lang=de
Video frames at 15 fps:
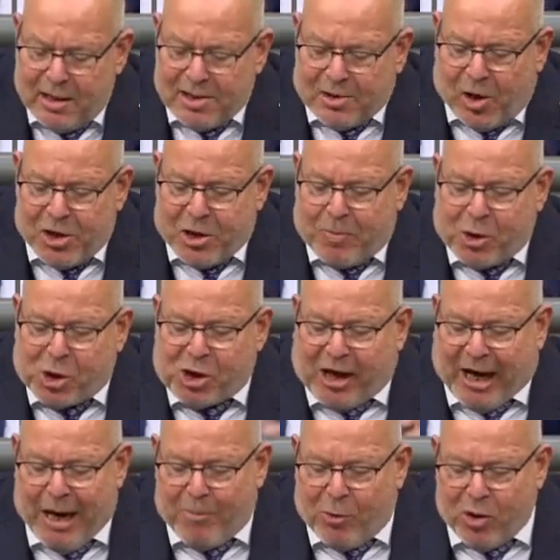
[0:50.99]
Solche
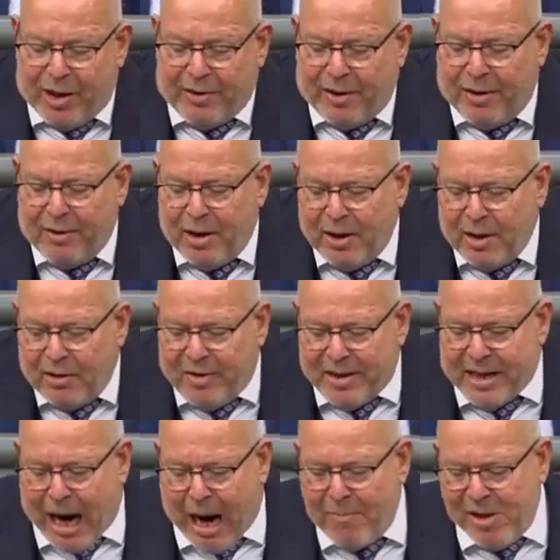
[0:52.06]
Bestrebungen, wie
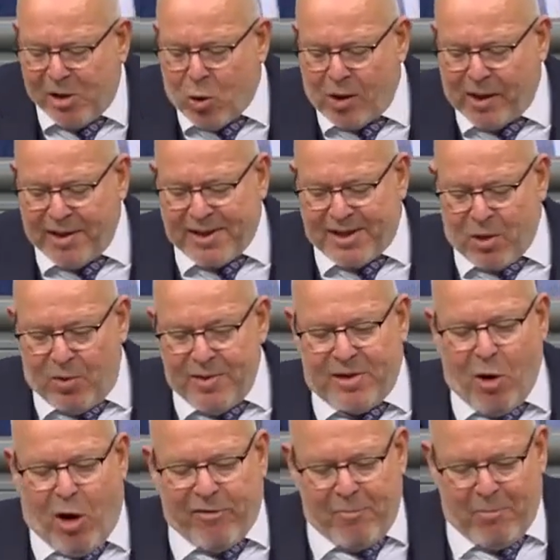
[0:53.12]
die Ampelkoalition
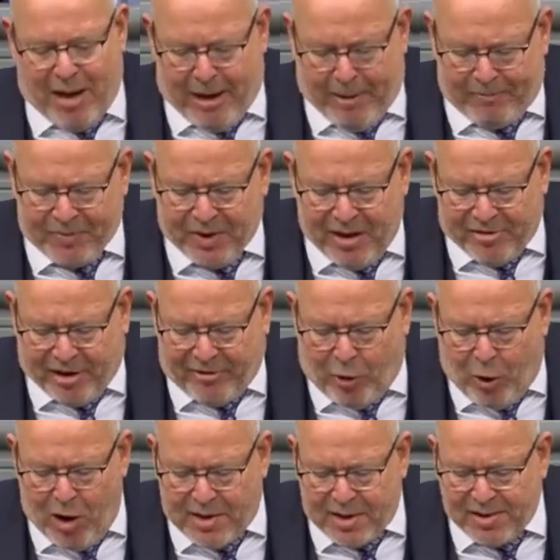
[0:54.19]
sie offenbar
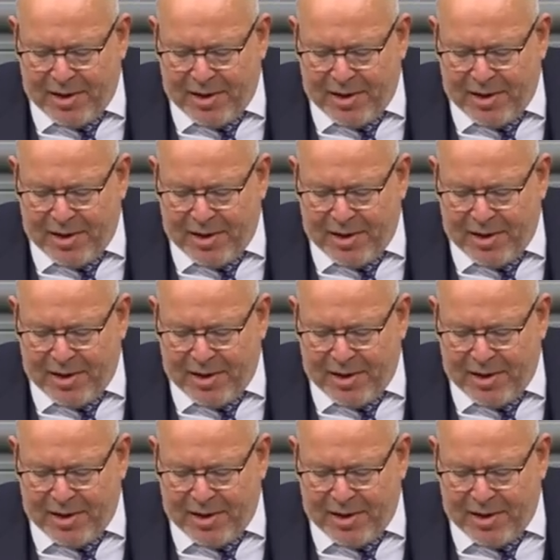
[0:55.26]
verfolgt,